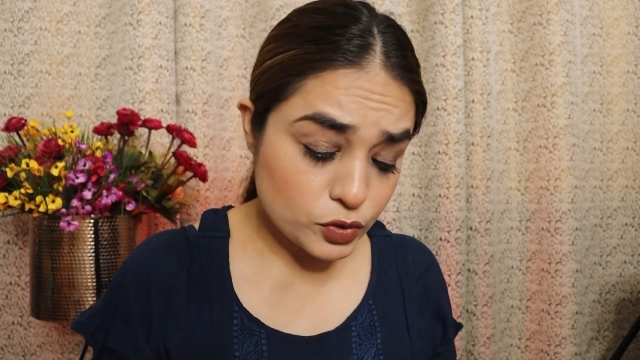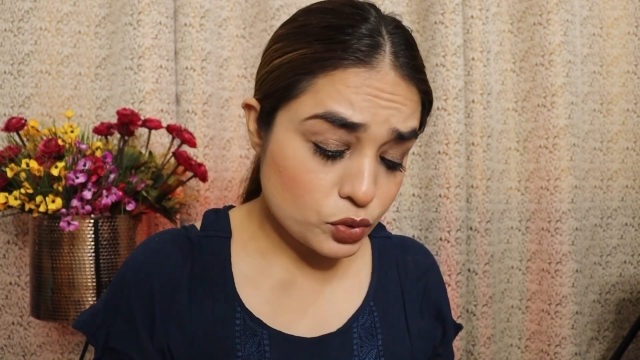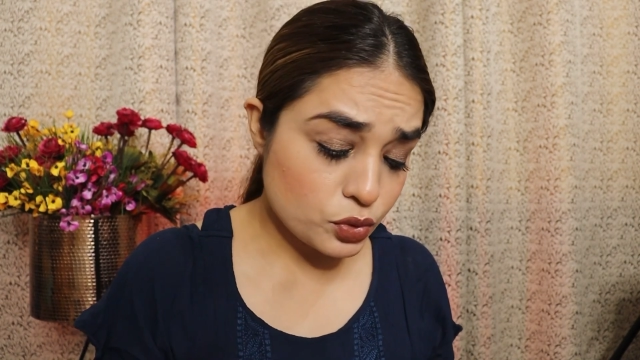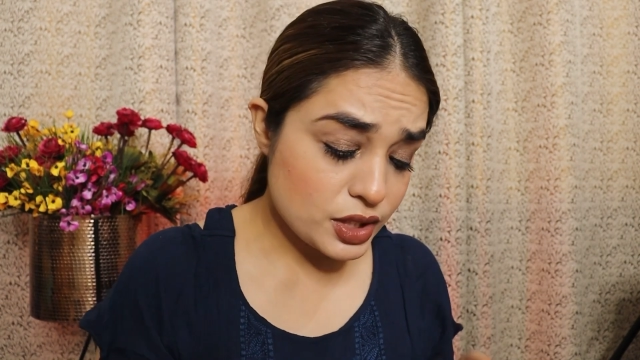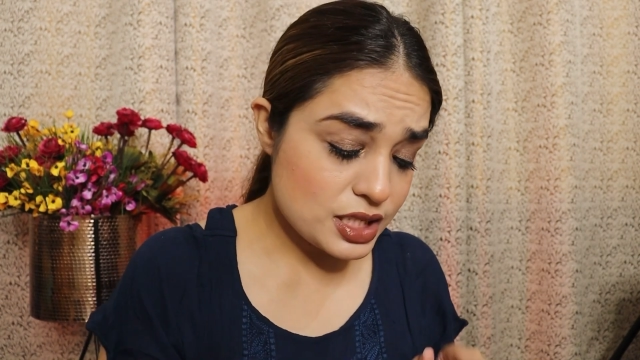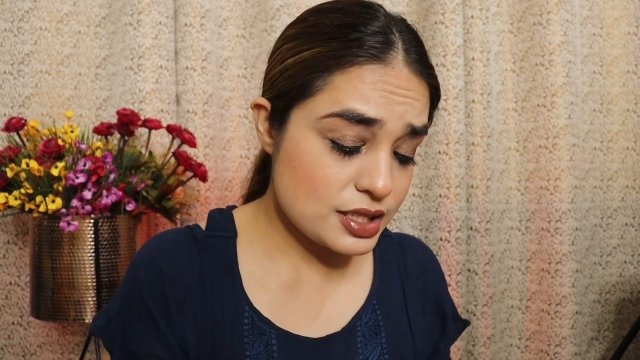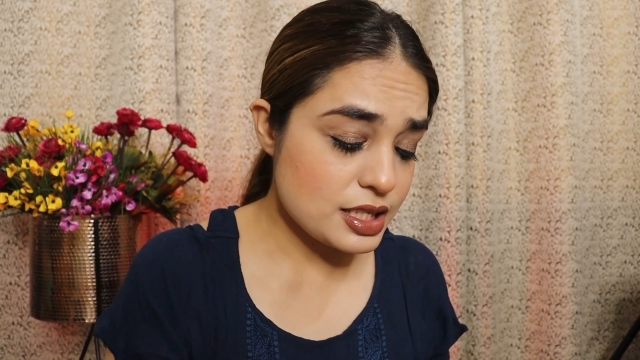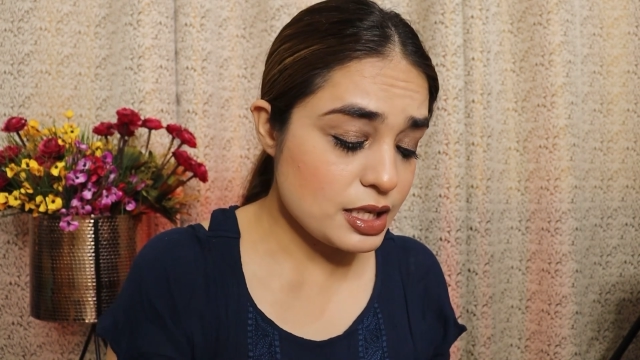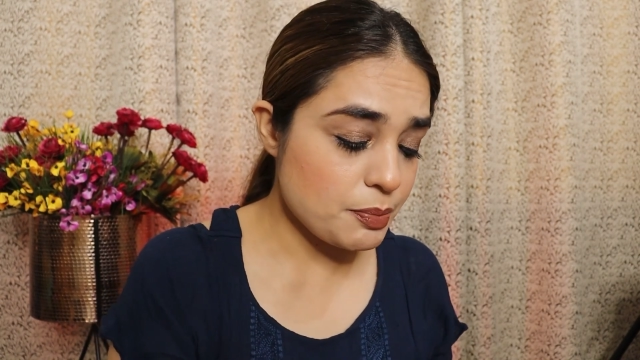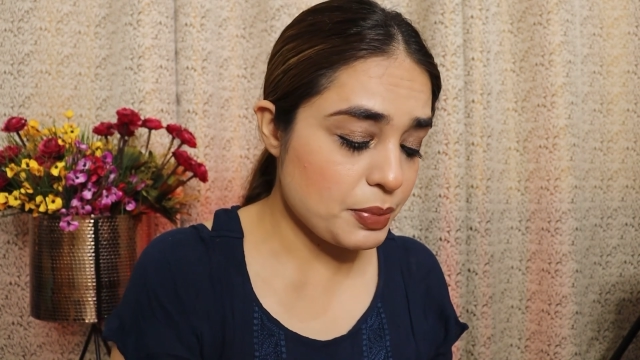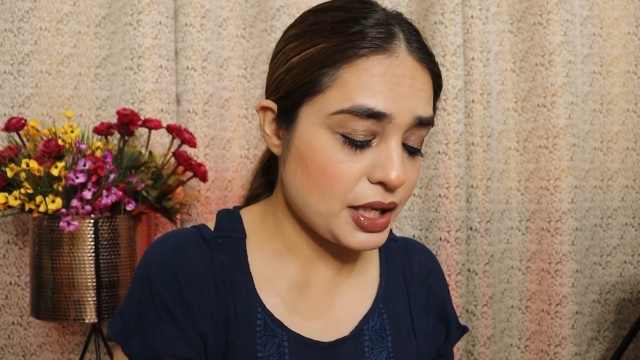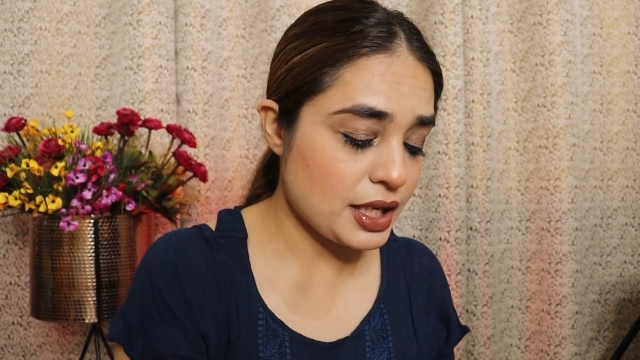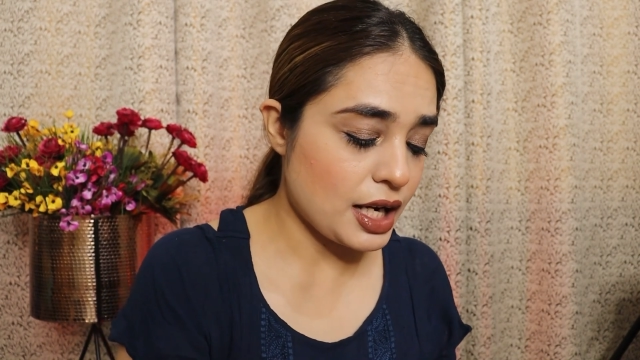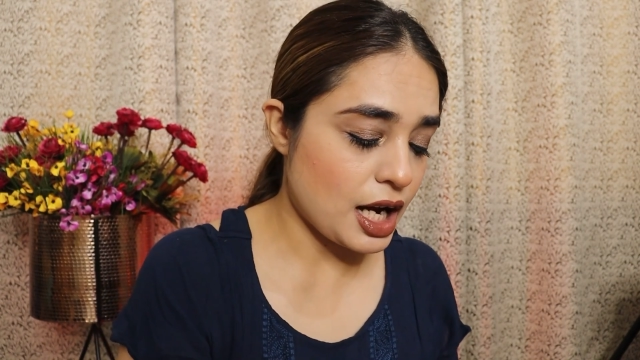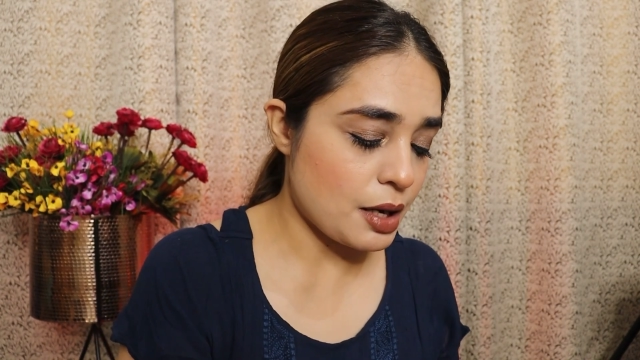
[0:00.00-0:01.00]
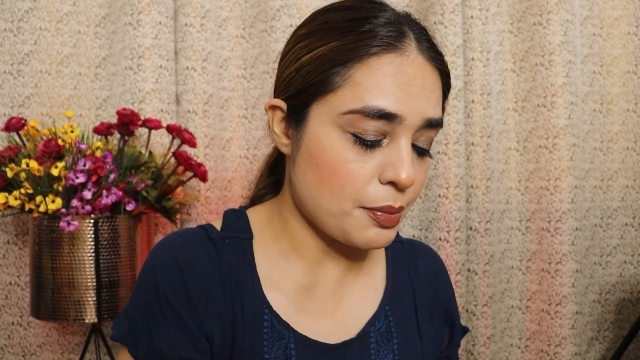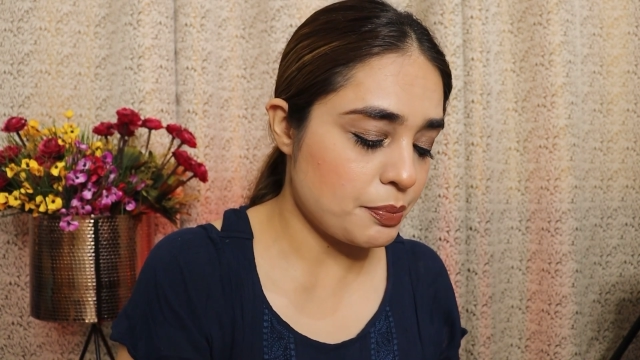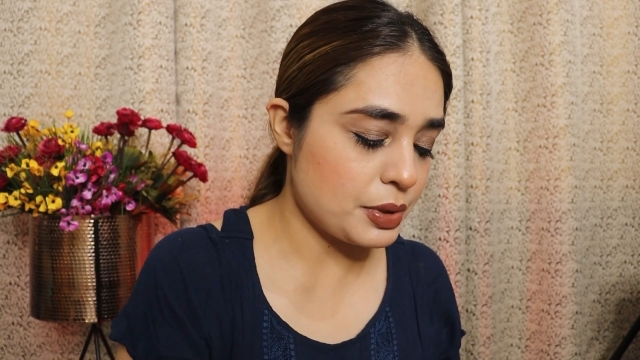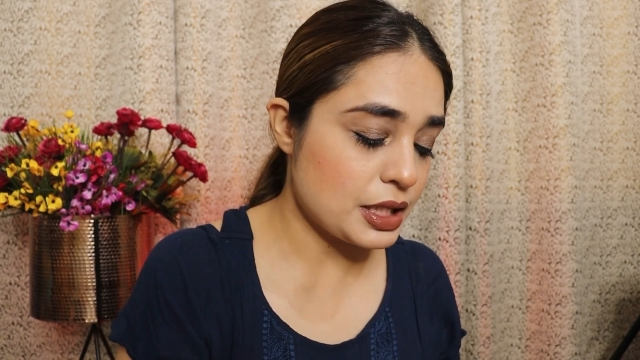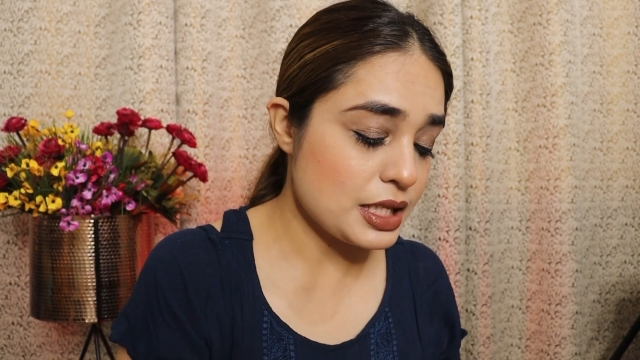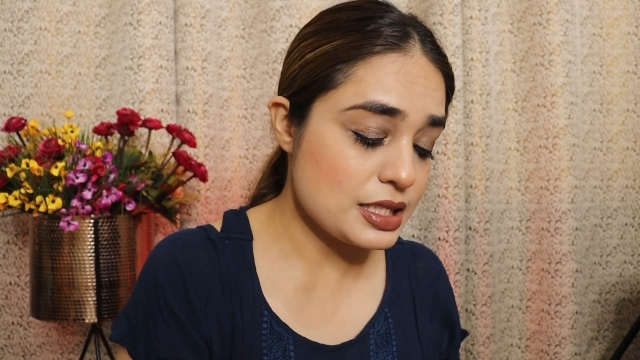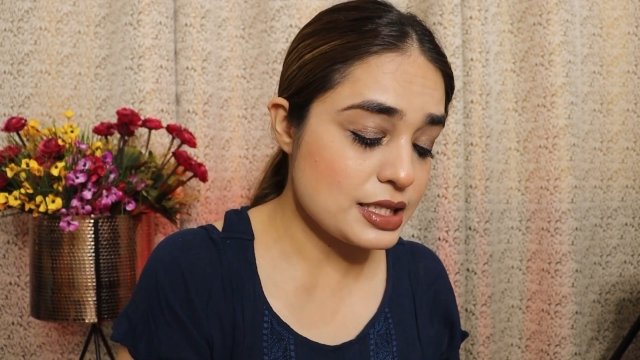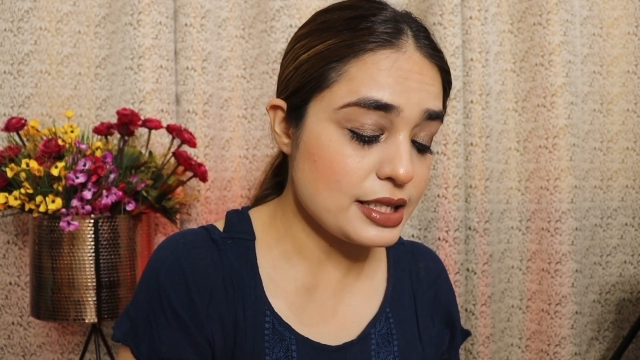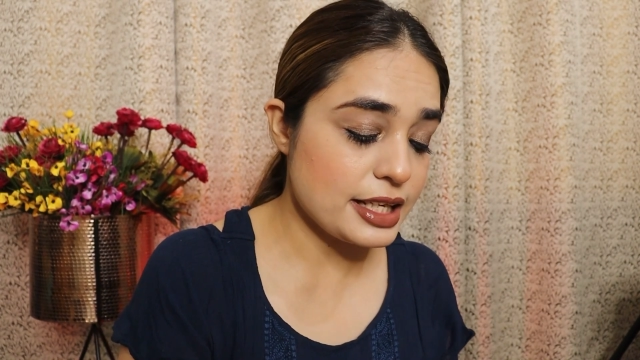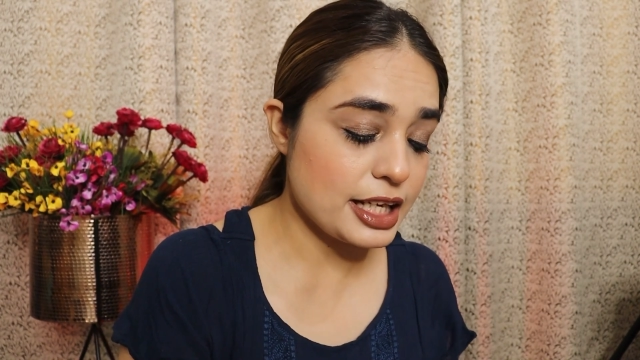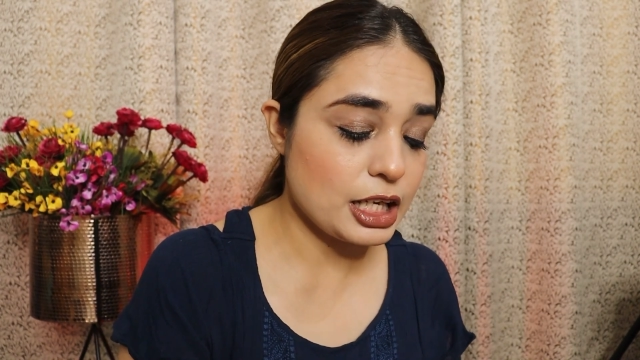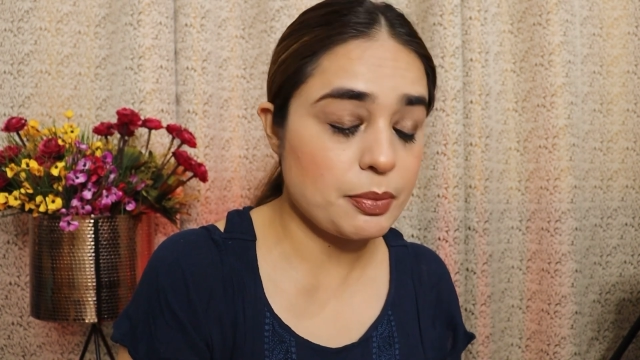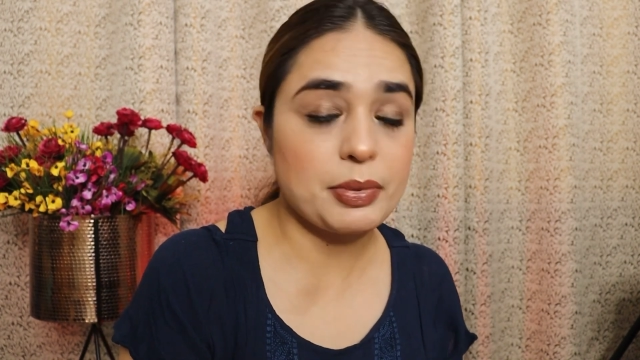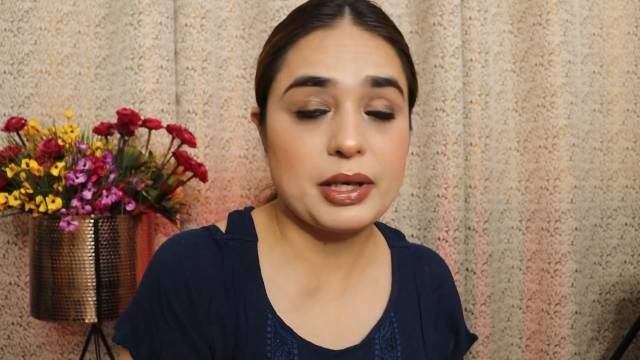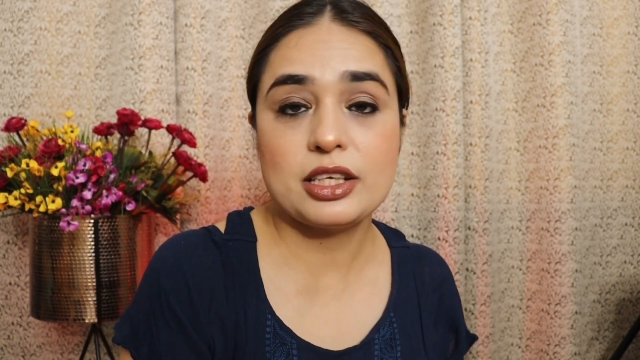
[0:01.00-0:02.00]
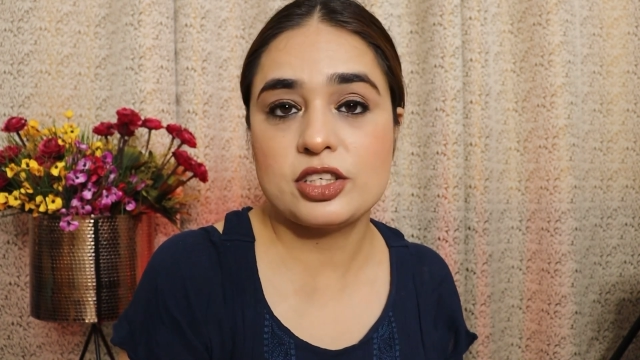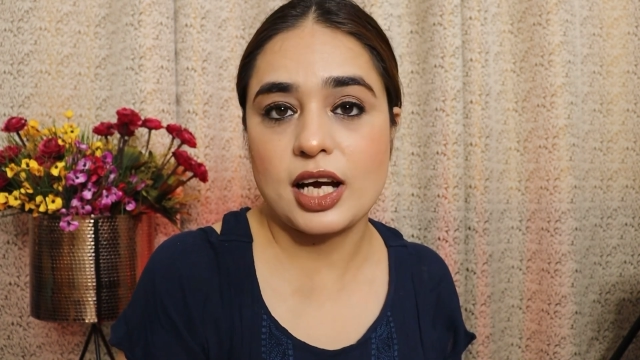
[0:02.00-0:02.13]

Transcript: तो इसी पे आप इसी लिंक पे